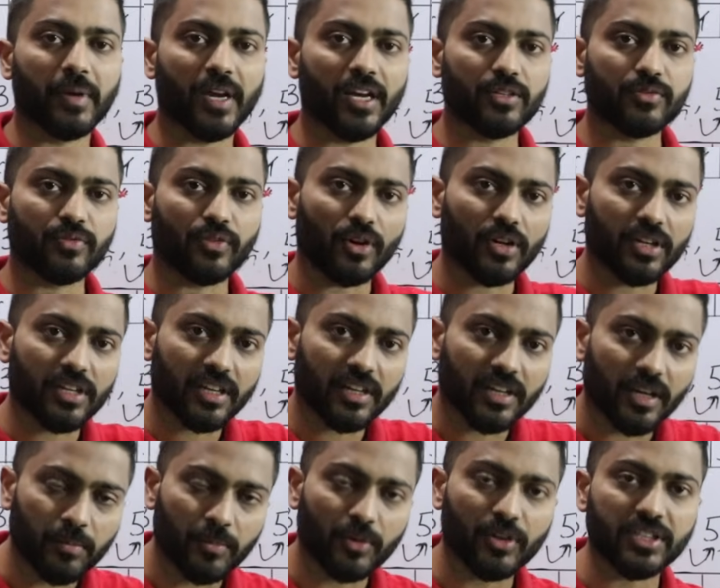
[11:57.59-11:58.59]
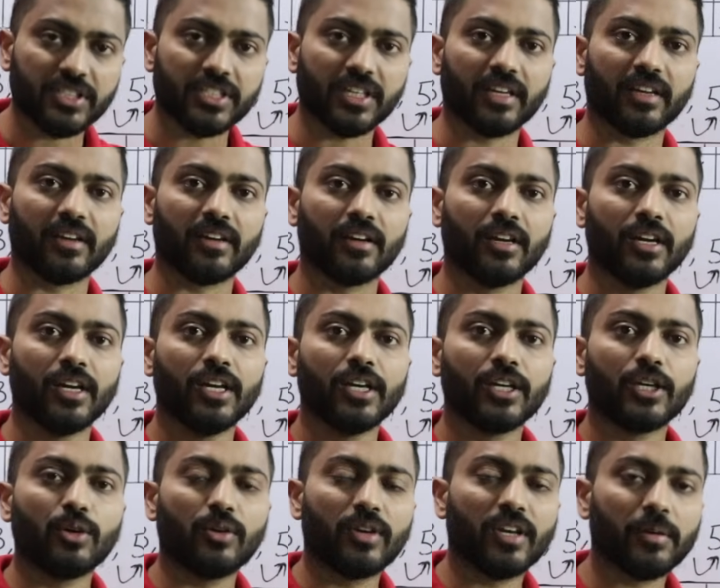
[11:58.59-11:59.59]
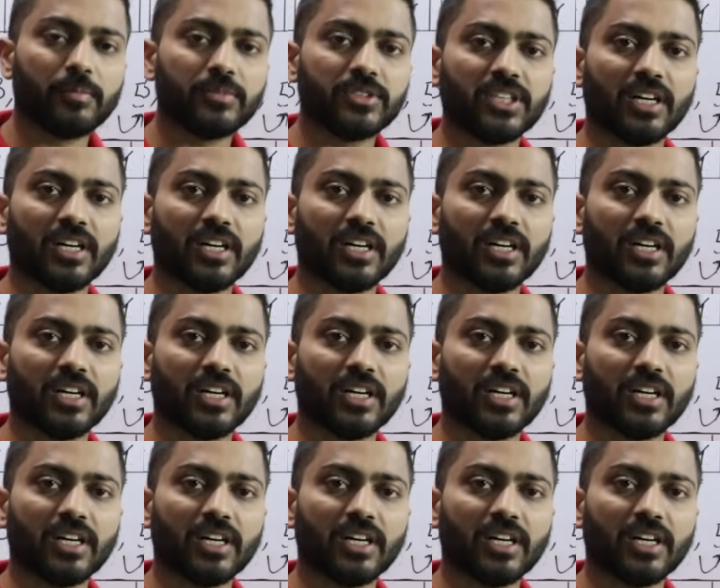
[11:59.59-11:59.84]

पेज फॉल्ट कम होने चाहिए क्योंकि हम